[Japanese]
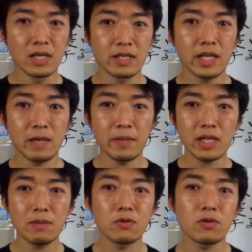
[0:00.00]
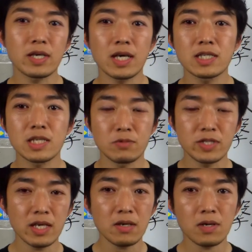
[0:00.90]
で余ったものに関しても
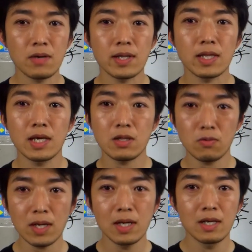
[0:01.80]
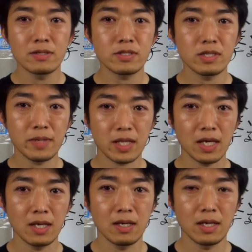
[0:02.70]
選挙が終わった後は普通にま
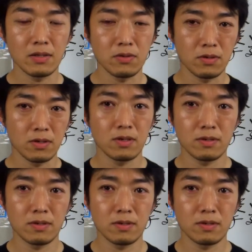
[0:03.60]
たあの